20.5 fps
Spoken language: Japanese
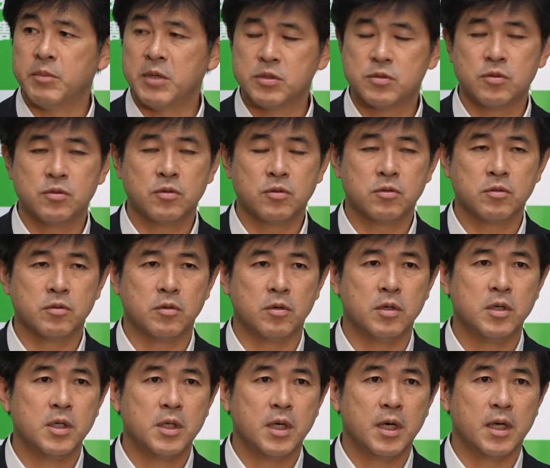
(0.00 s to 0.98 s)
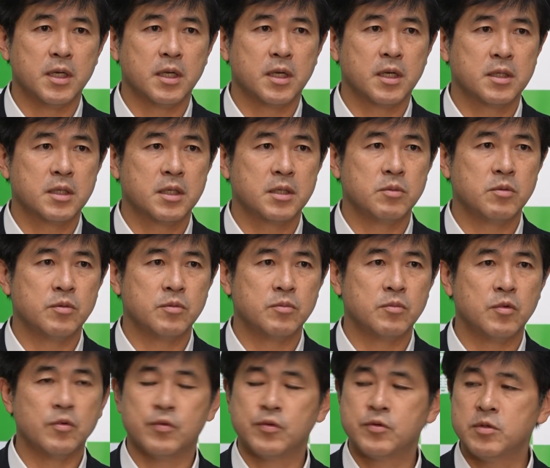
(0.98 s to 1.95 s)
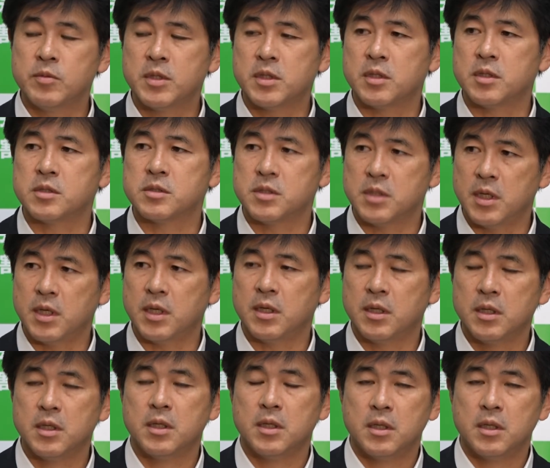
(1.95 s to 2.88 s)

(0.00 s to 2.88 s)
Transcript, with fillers: まあ、そういうところのあり方にももう含めてですね、